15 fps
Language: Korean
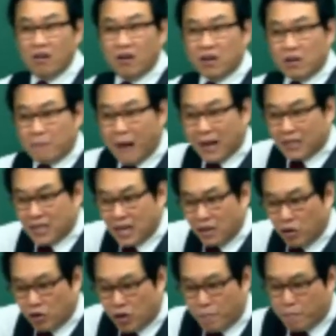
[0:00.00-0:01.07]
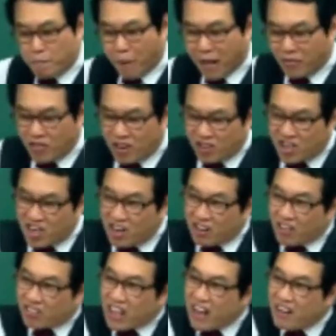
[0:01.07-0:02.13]
그냥 막대기를 이렇게 반대로
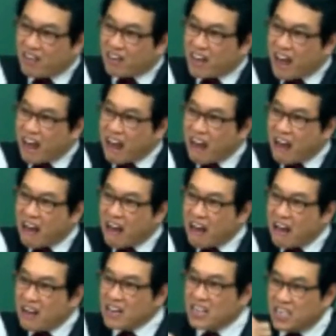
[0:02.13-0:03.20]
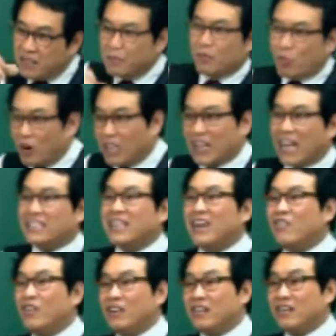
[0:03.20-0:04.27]
끼워놨대요, 이렇게. 기름을 원래 다
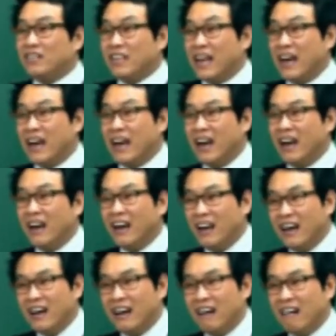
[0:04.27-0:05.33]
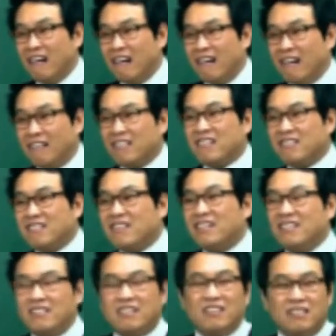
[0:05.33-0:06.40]
제거해야 되는데. 근데 그
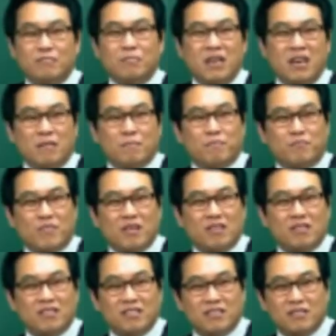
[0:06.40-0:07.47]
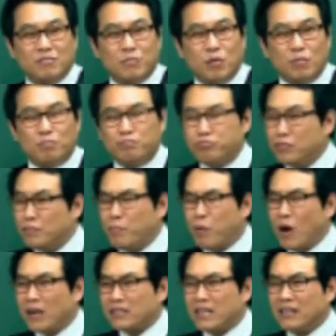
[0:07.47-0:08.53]
기름이 그 뭐
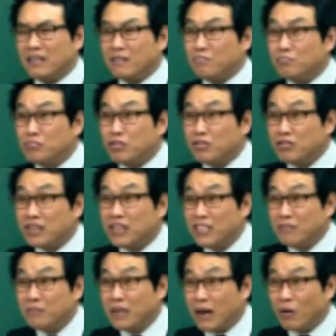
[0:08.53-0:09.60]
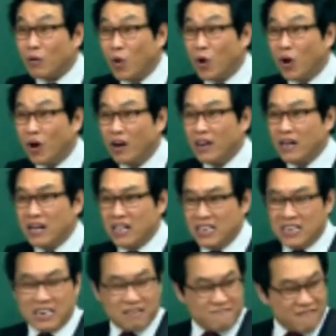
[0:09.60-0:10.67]
불포화산 무슨 기름이라고
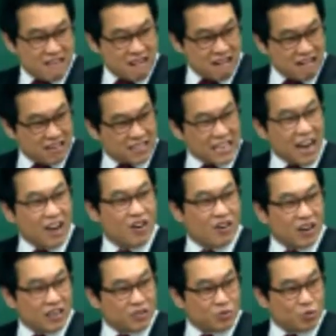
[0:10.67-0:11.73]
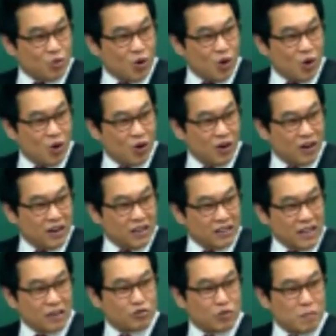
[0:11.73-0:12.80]
이게 막 쌓여가지고
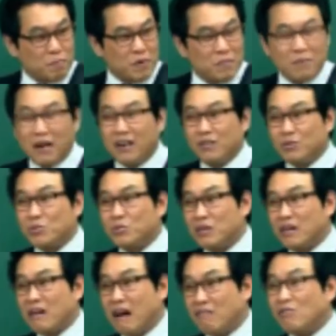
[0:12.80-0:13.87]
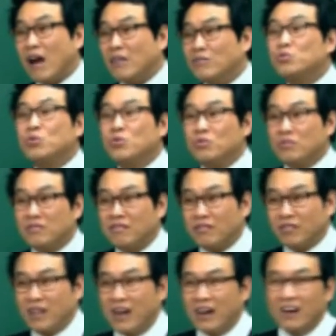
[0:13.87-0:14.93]
나중에 비만을 촉진하는 아주 안 좋은
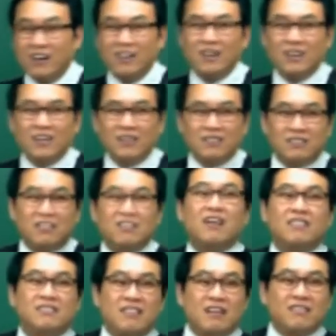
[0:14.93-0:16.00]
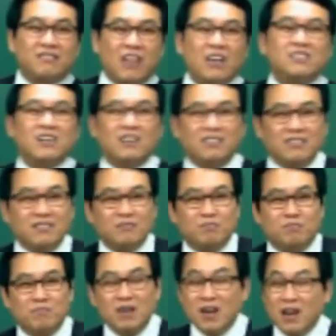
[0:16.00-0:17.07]
그건데 지금까지 내가 그 대창 그,
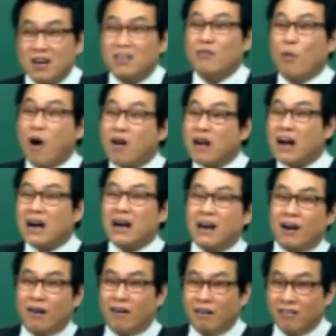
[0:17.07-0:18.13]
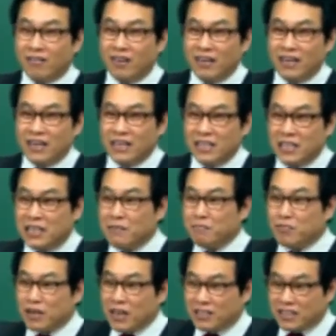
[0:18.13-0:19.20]
그 원가가요
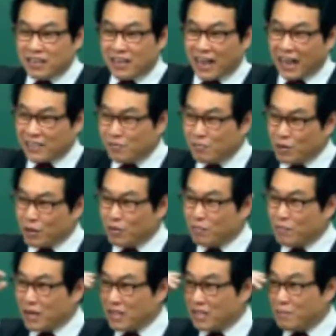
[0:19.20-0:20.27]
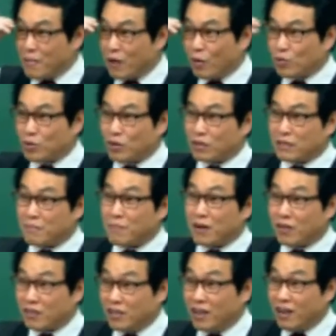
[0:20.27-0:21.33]
1인분에 이제 가시면은 막 2만 5천 원, 3만
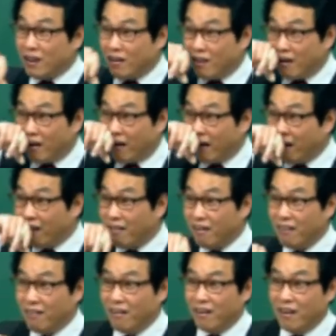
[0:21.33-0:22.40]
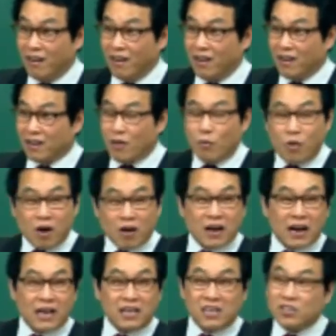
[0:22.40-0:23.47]
원 이래요. 그
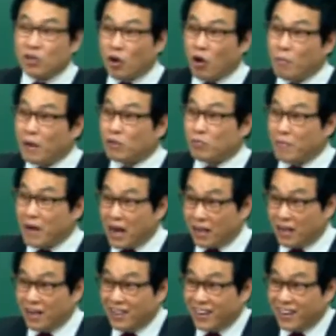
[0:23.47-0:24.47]
원가가 2천 얼마더만.